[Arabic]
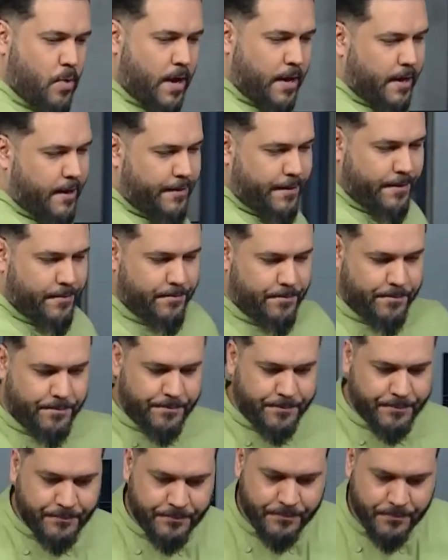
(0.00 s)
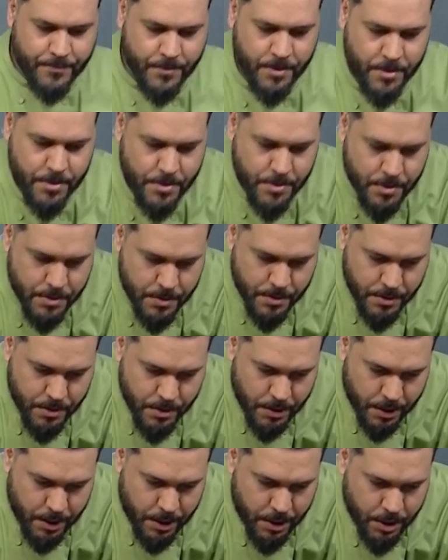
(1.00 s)
هذا
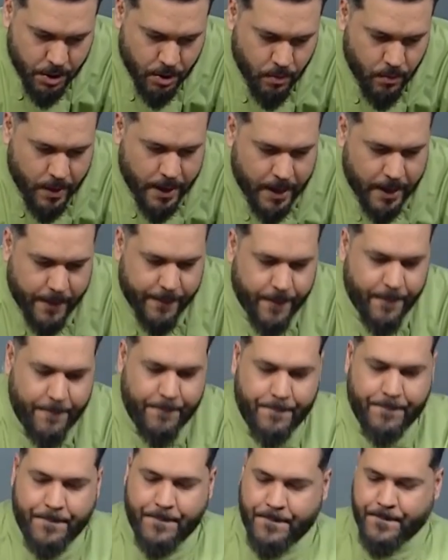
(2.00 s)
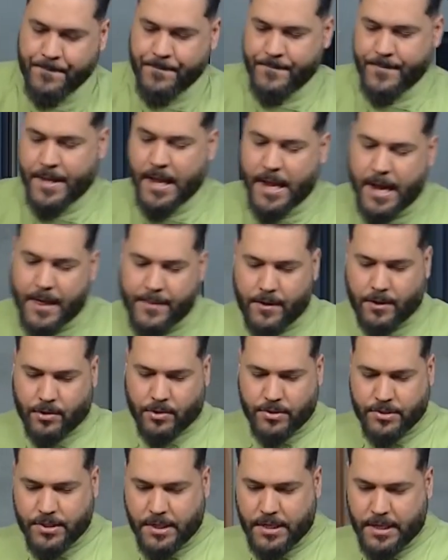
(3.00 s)
اللي هو هذا هذا
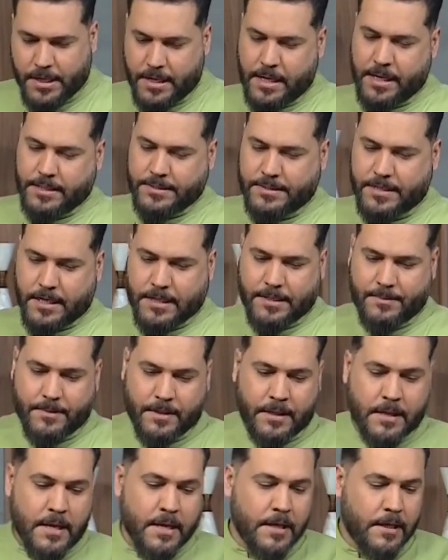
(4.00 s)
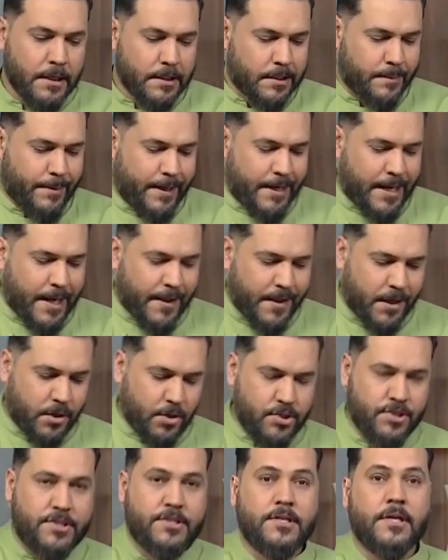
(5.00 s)
الرز اللي راح استخدمه طبعا هذا
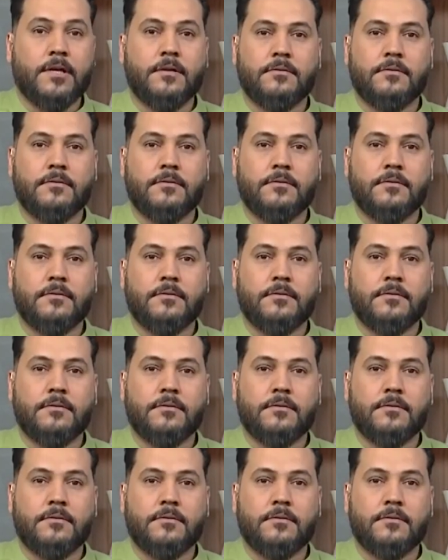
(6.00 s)
الرز